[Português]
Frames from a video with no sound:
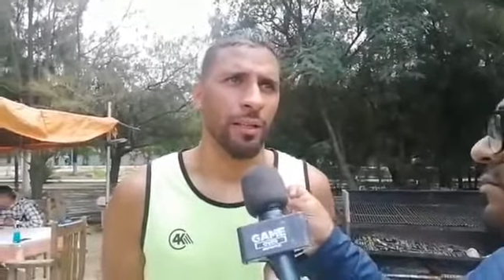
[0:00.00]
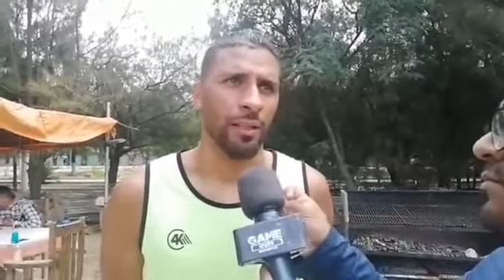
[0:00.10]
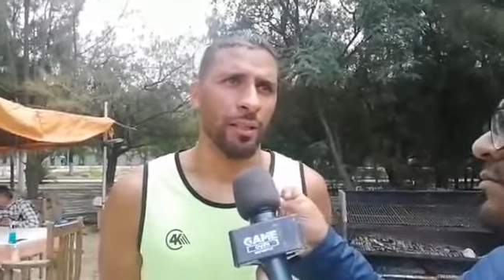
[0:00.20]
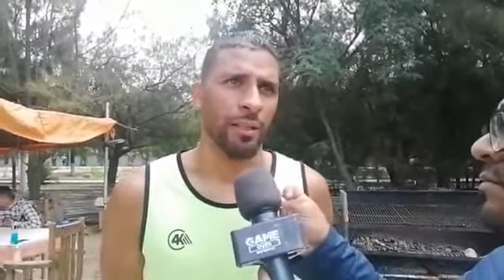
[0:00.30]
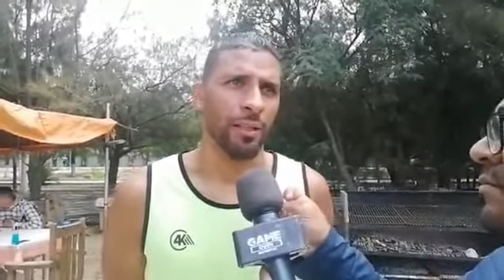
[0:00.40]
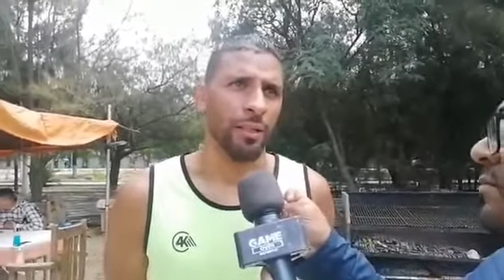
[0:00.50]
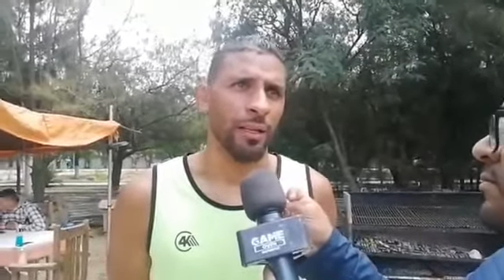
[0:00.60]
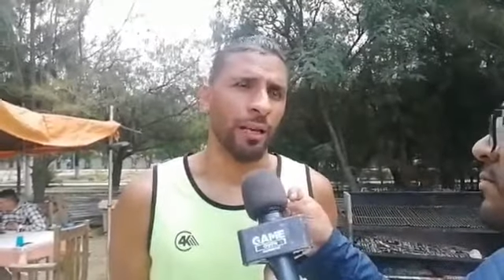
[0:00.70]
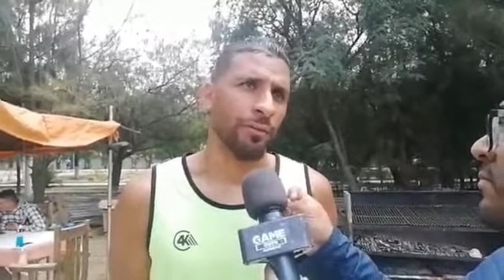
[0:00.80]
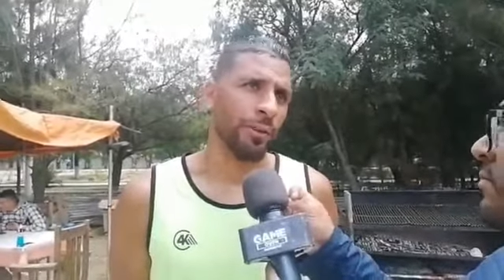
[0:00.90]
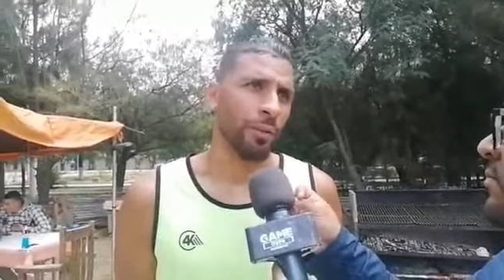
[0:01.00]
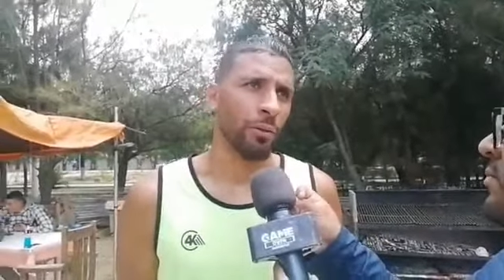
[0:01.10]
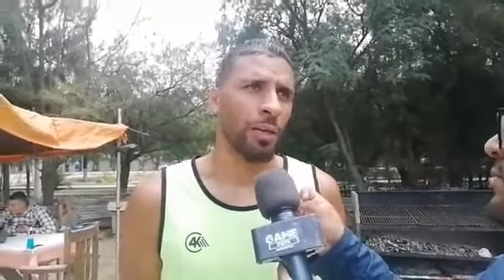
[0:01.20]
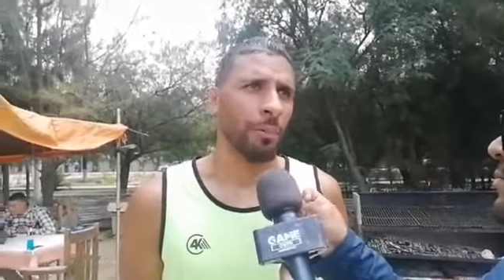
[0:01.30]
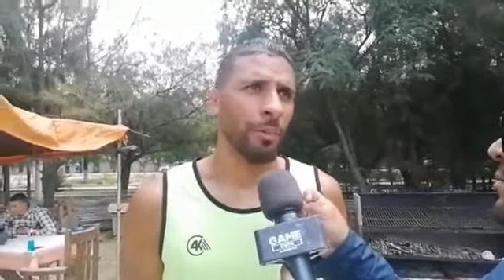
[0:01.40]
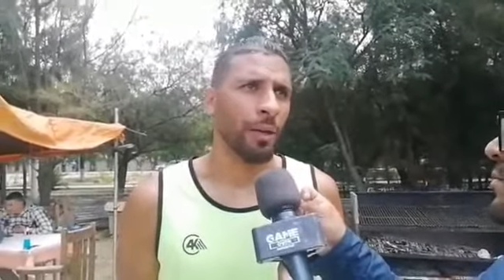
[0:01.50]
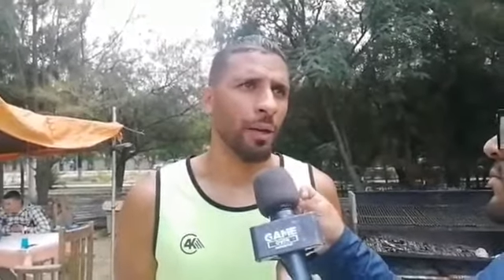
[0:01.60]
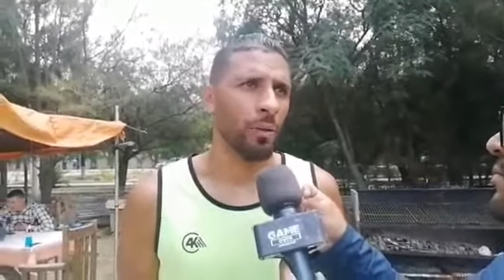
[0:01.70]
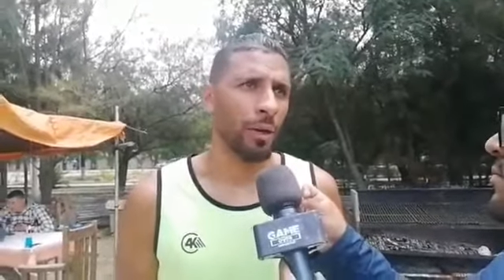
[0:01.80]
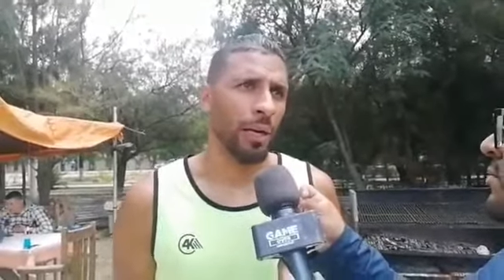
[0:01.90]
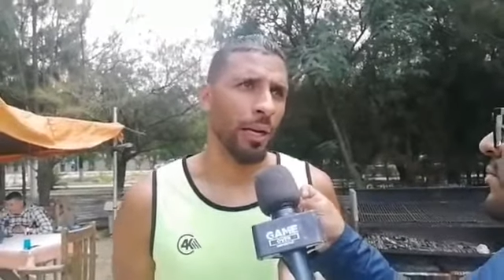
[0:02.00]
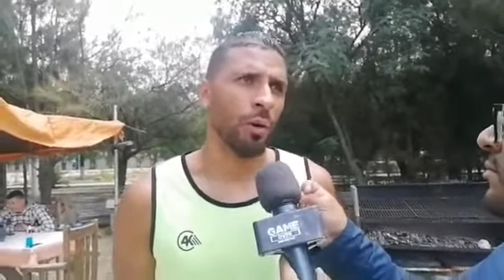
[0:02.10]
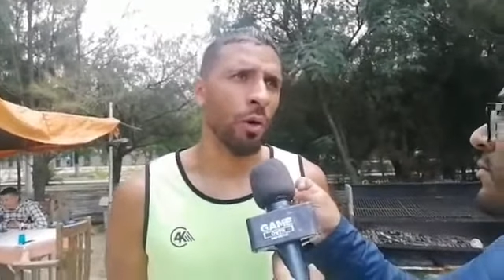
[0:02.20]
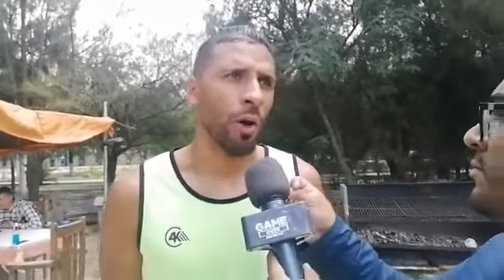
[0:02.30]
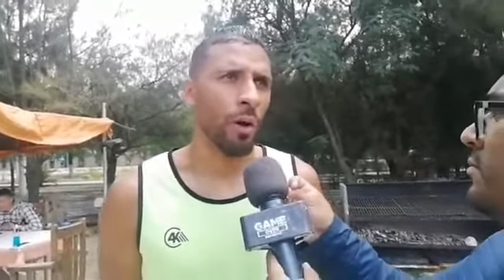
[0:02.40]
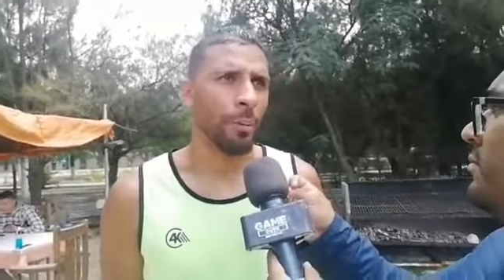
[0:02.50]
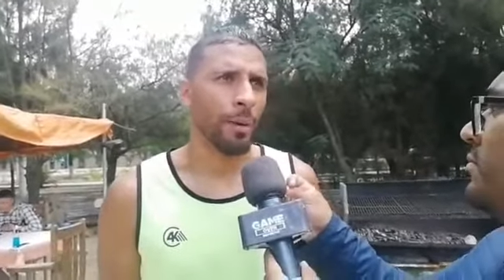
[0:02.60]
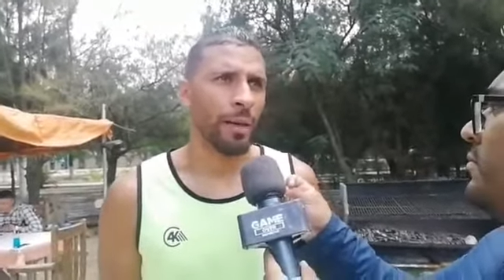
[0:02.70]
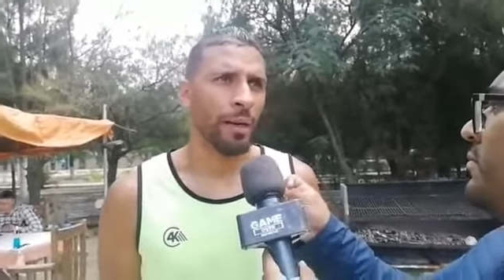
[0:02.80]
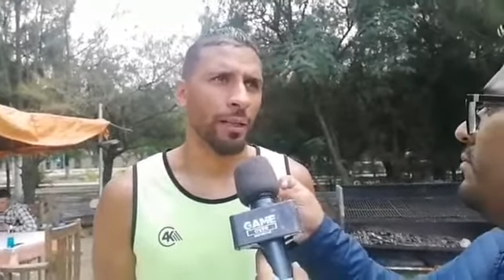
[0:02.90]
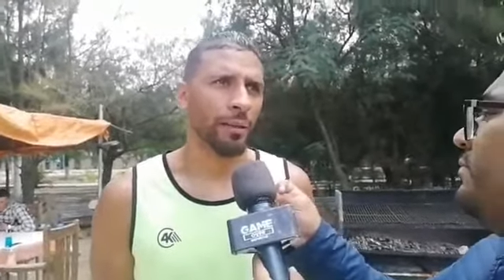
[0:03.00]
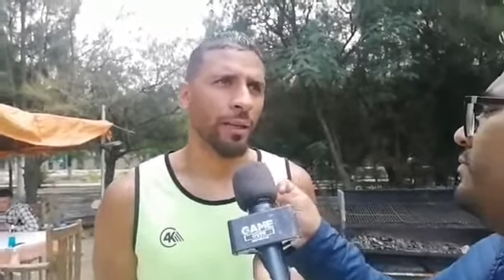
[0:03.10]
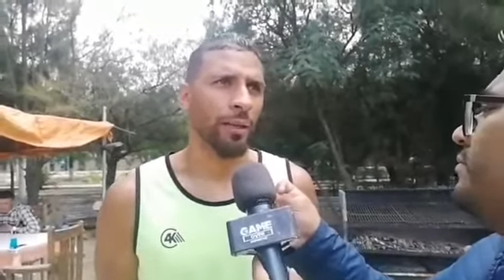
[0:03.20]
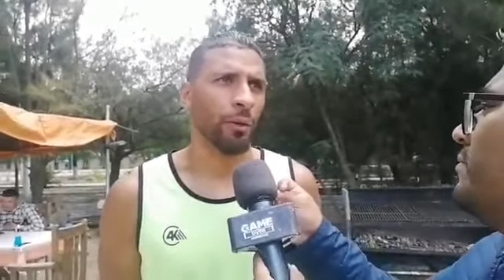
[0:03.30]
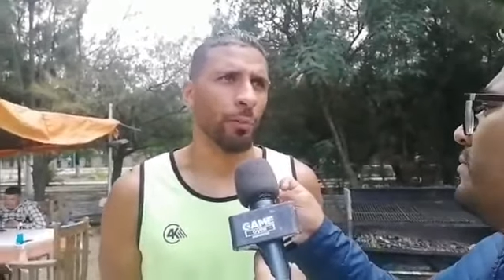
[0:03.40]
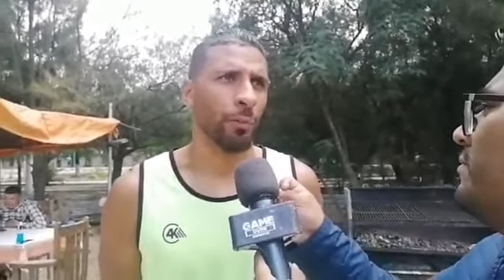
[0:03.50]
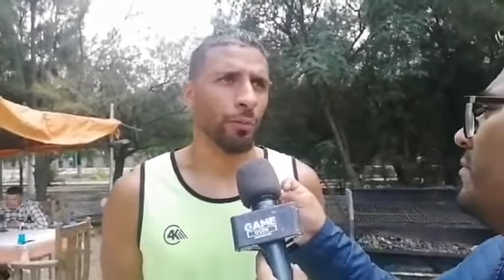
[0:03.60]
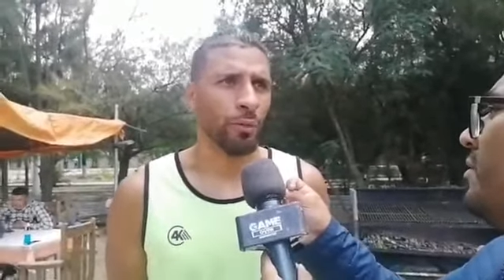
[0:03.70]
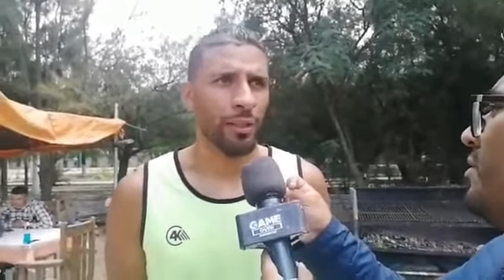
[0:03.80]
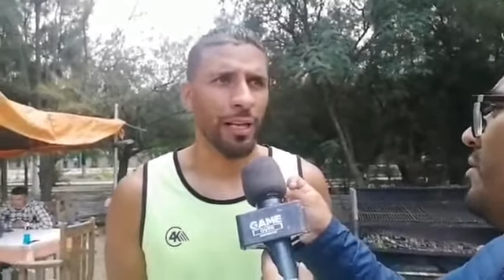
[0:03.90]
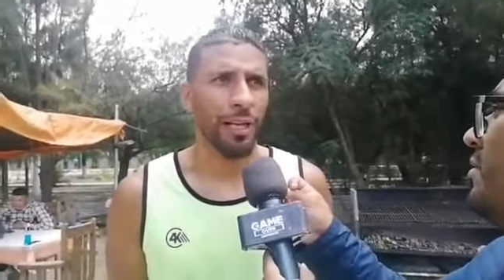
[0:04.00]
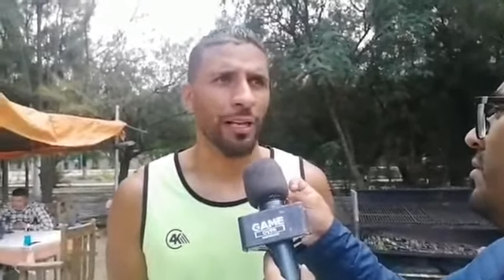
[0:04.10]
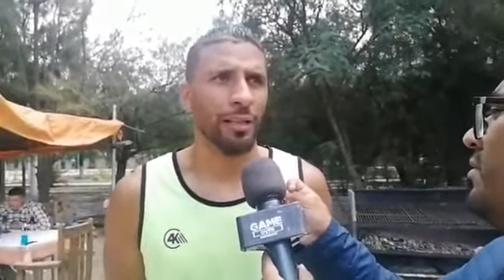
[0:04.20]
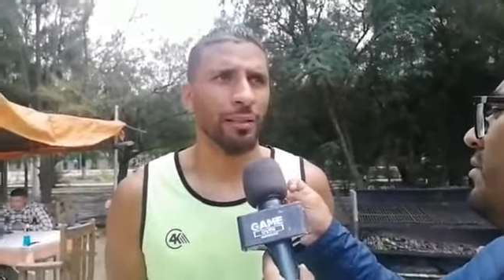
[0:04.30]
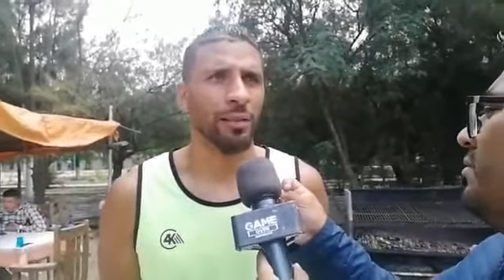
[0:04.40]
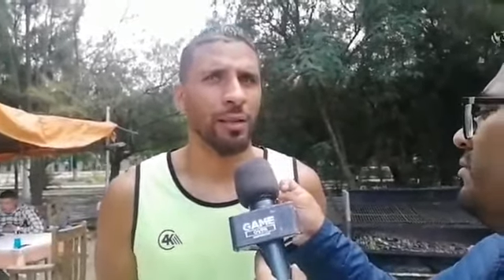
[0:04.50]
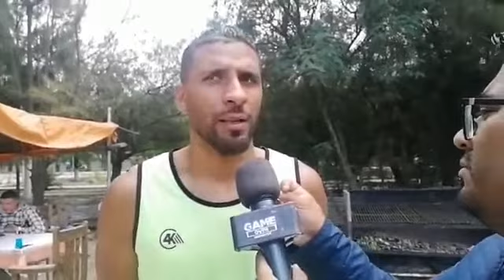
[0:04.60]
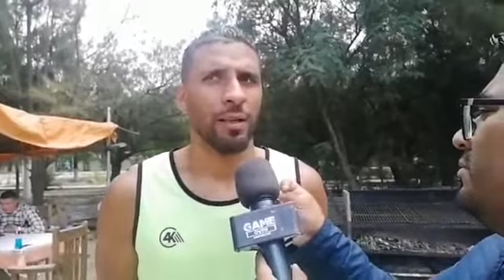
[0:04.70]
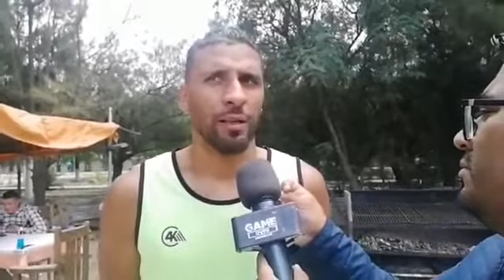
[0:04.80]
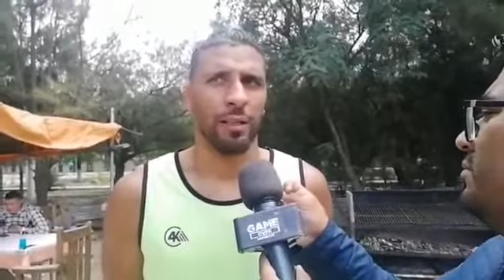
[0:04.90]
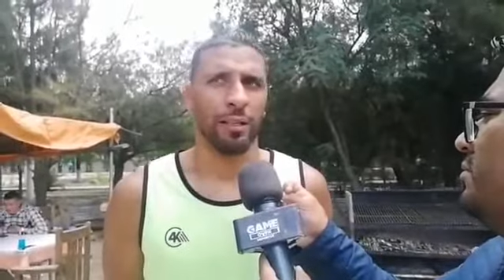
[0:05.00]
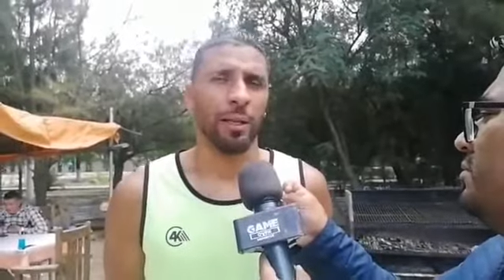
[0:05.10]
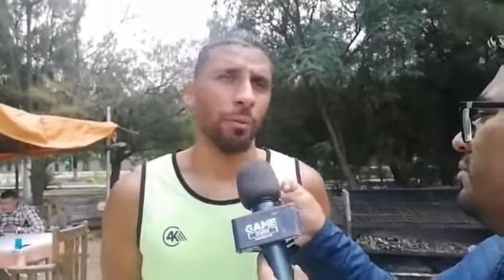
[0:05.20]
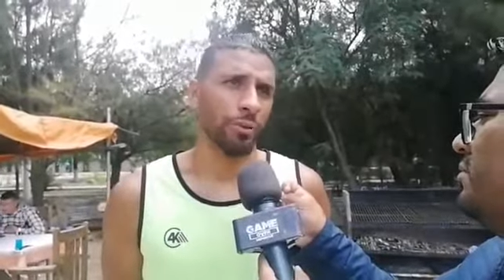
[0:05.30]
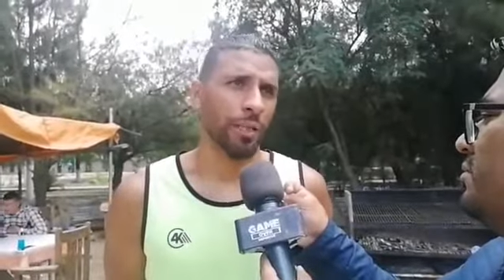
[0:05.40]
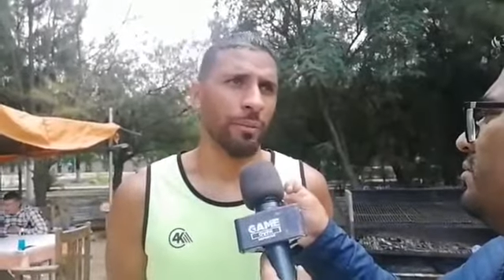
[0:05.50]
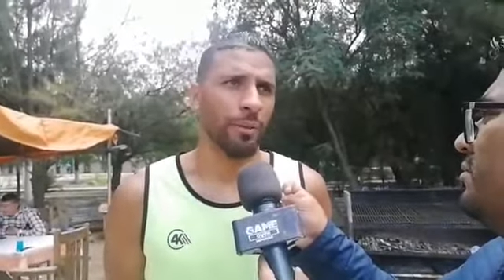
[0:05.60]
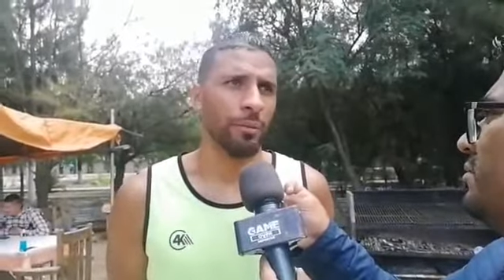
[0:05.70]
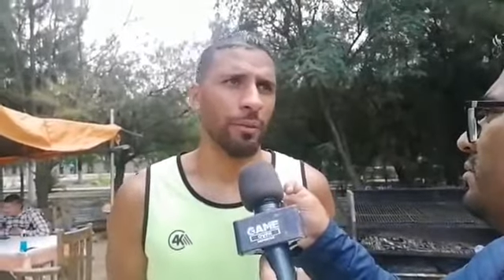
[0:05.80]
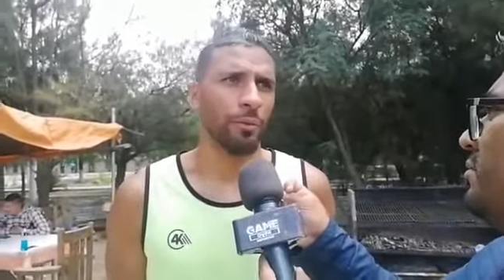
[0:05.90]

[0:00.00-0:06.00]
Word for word: e aí venido aqui para jogar a Copa, aí terem oportunidades e demonstrar meu,